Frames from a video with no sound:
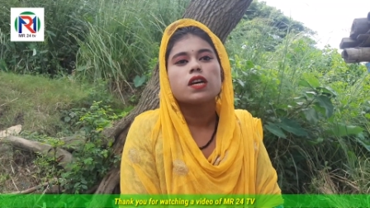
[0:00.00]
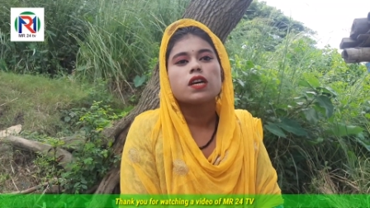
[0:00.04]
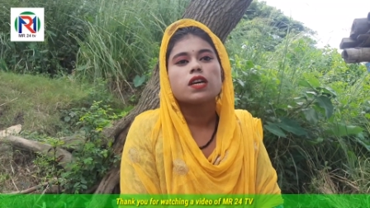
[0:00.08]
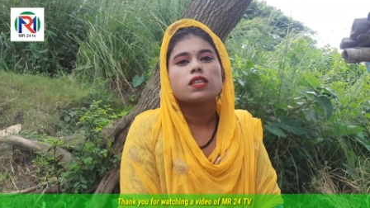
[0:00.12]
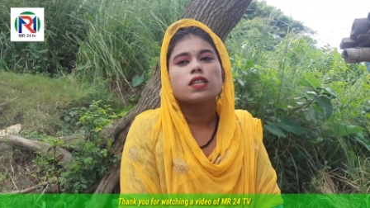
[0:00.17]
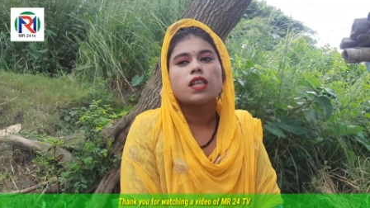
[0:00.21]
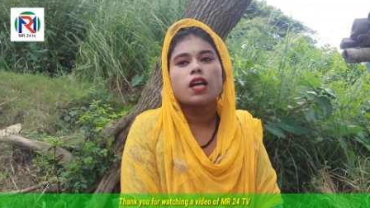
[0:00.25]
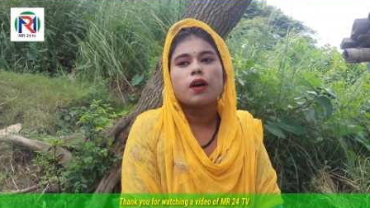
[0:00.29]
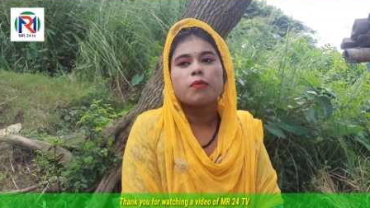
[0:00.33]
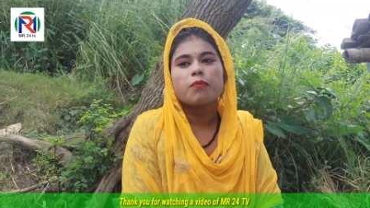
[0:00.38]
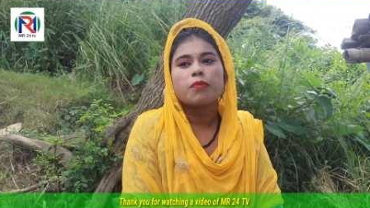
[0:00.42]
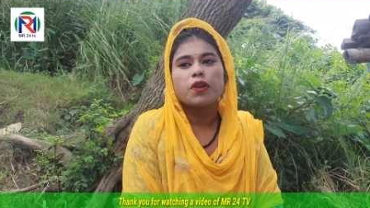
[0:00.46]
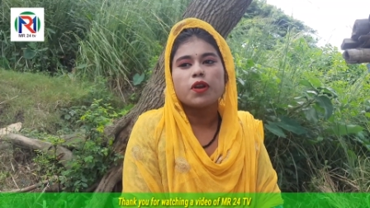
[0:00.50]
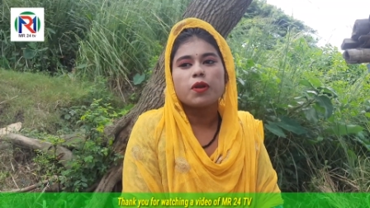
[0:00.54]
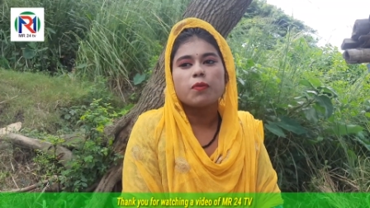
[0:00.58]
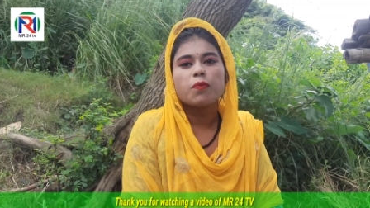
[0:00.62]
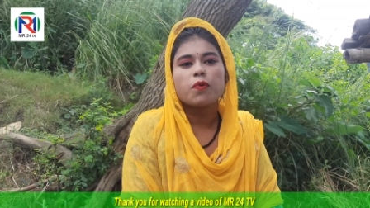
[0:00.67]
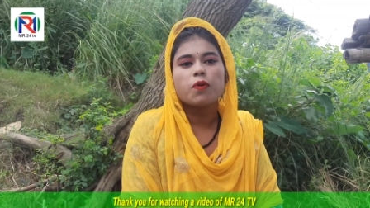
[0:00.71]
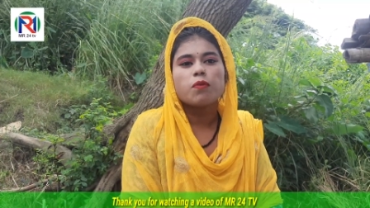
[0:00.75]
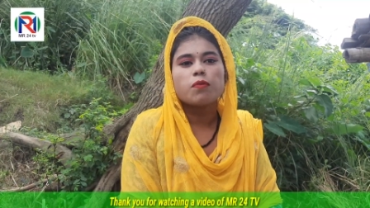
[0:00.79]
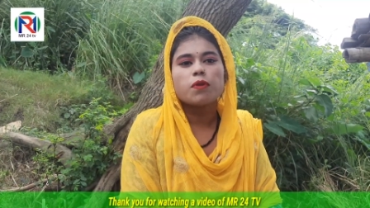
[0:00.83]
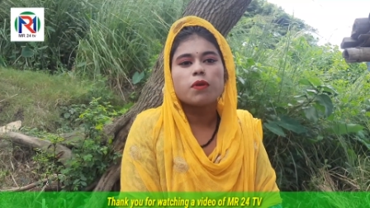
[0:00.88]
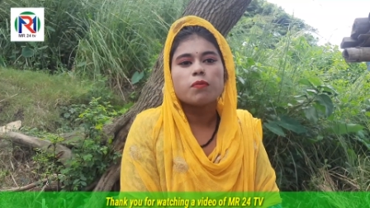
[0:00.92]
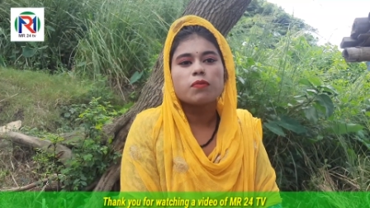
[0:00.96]
তা আমার এই
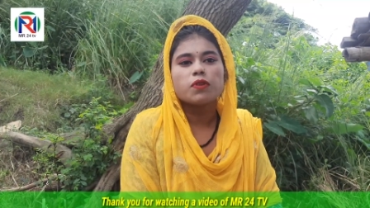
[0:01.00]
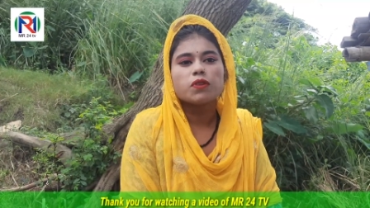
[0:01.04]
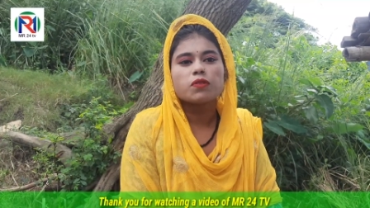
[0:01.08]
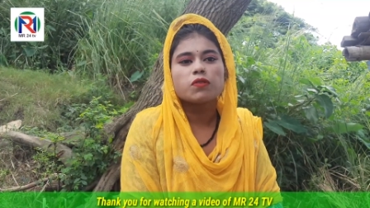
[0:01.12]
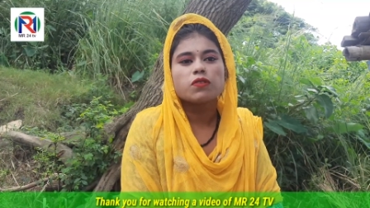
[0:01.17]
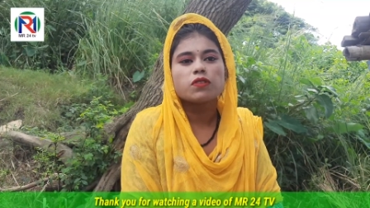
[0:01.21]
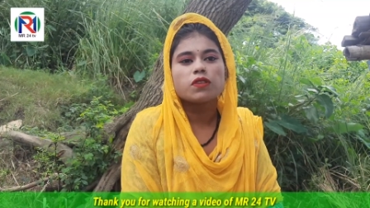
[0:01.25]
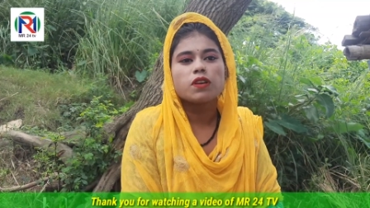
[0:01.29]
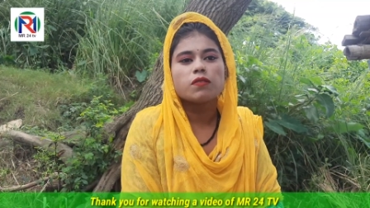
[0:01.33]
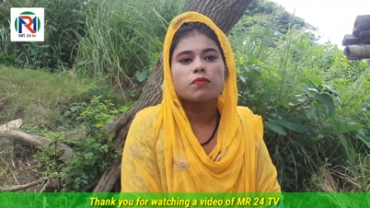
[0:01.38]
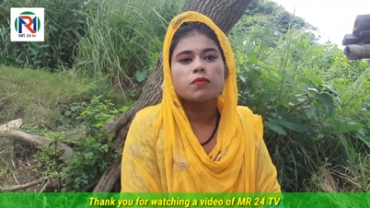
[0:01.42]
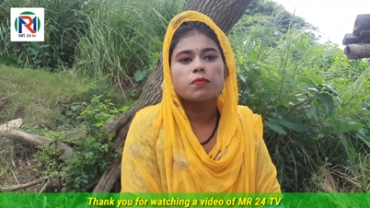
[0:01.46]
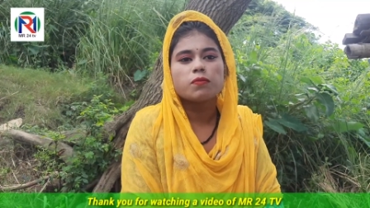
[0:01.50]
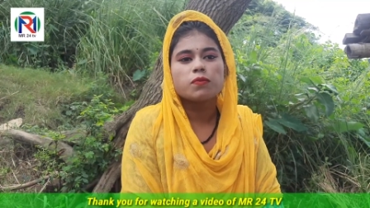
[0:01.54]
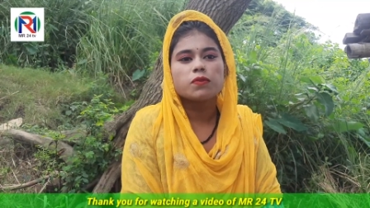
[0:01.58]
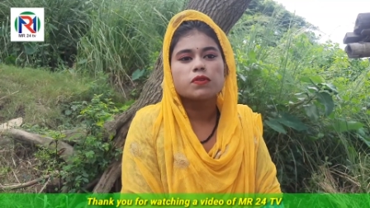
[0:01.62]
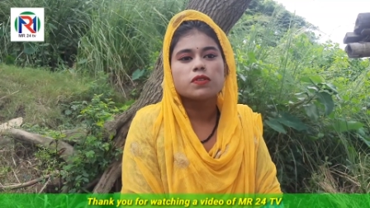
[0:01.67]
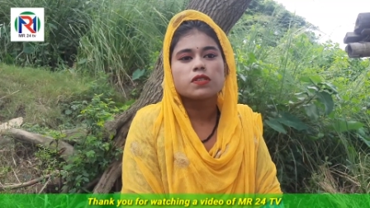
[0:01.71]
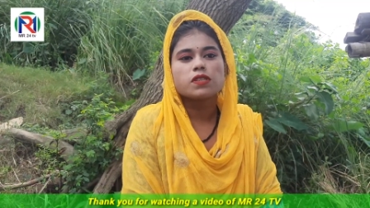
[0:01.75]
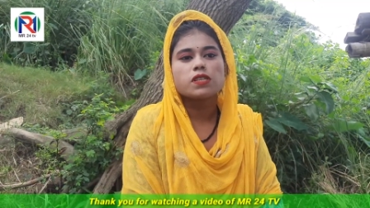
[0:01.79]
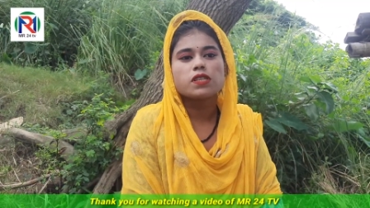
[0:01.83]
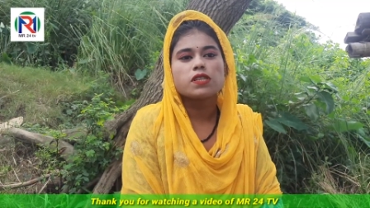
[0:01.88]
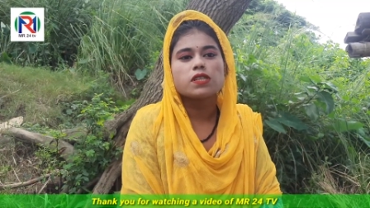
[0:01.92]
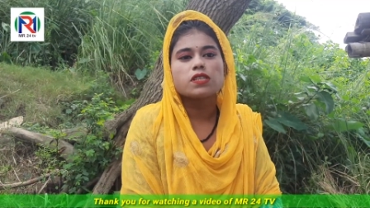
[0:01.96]
প্রবলেমের কথা আমি
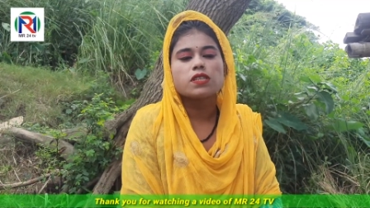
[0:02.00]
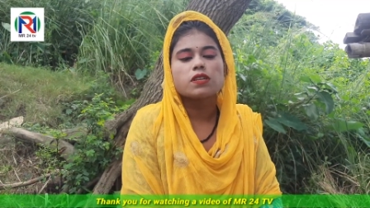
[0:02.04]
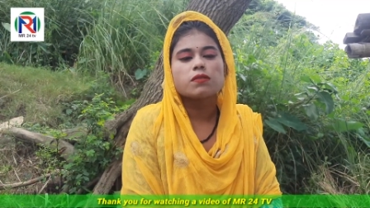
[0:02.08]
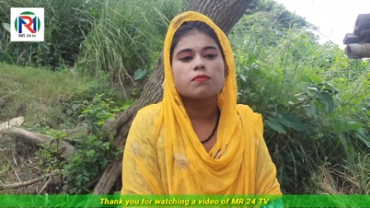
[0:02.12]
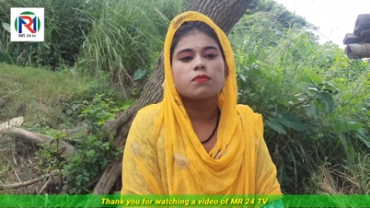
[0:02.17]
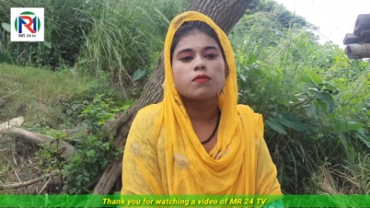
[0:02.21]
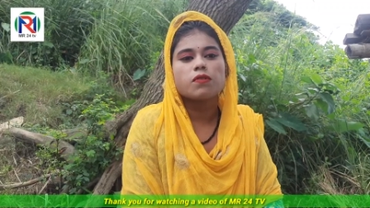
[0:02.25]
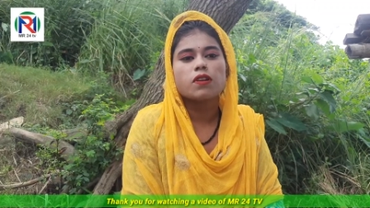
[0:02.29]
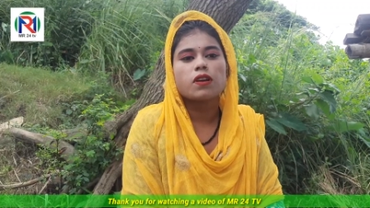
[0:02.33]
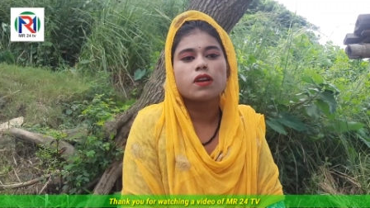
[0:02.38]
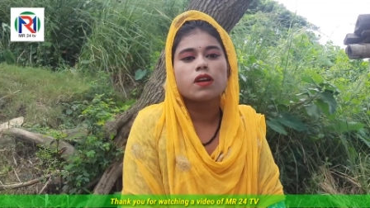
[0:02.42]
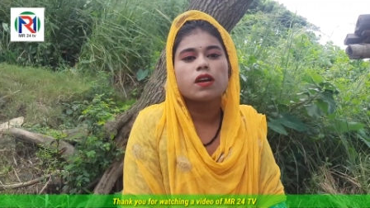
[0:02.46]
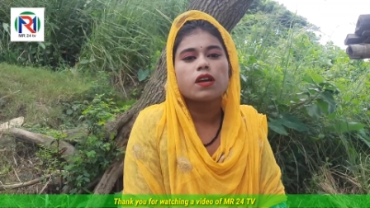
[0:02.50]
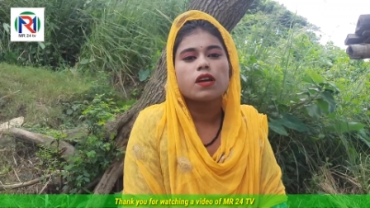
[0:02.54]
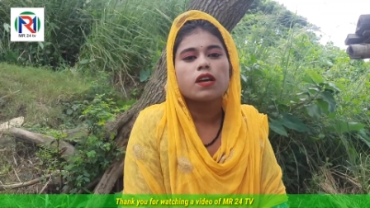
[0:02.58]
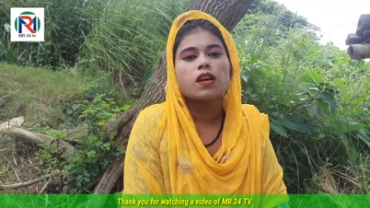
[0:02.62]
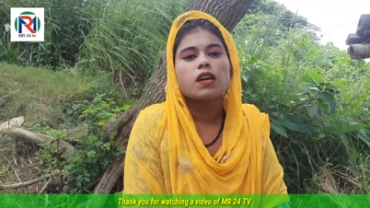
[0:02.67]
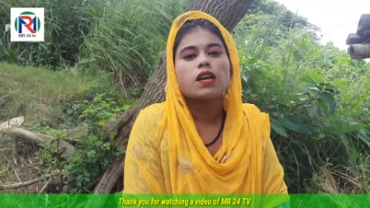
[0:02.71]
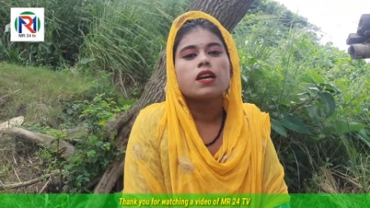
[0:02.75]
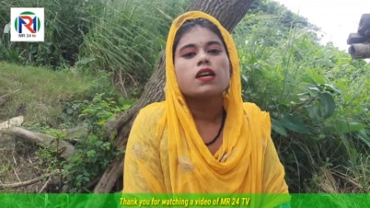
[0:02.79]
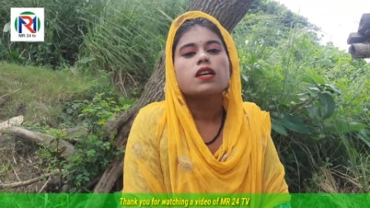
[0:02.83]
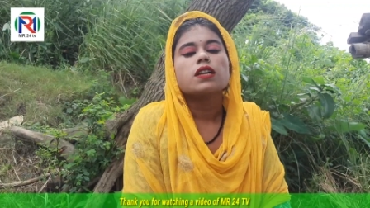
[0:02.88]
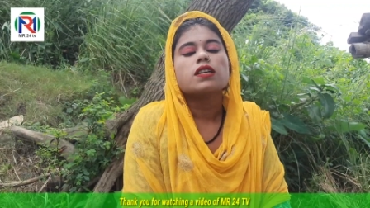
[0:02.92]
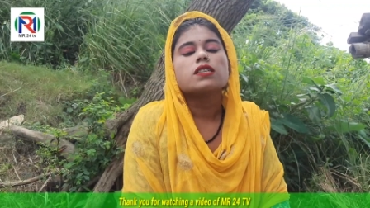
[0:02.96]
বলছি যে বলে
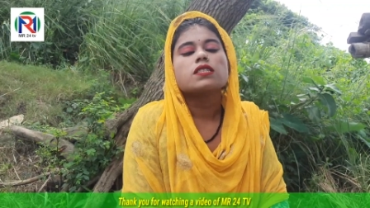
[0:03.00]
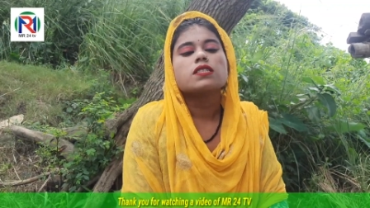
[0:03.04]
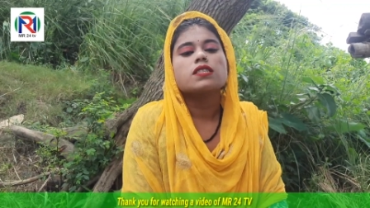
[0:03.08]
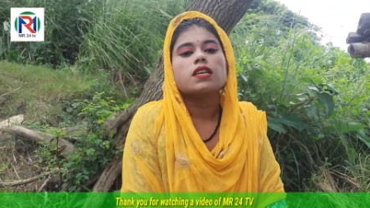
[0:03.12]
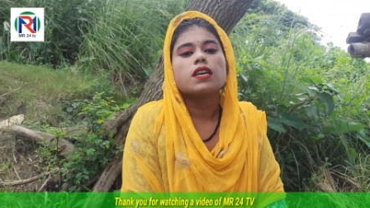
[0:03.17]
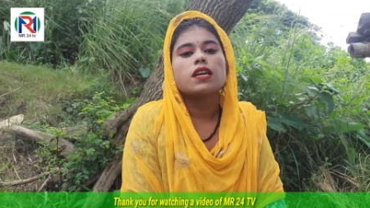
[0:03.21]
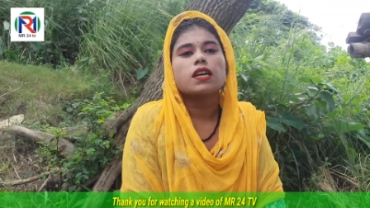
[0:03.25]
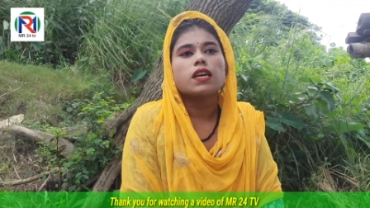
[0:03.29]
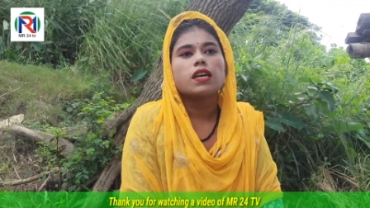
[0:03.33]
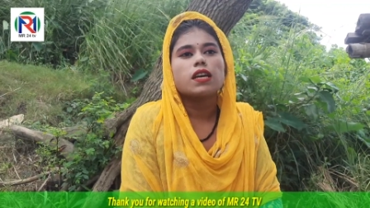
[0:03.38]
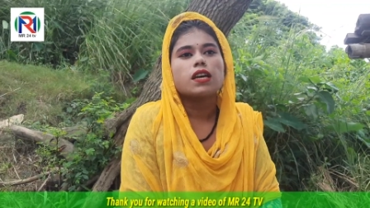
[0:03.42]
যে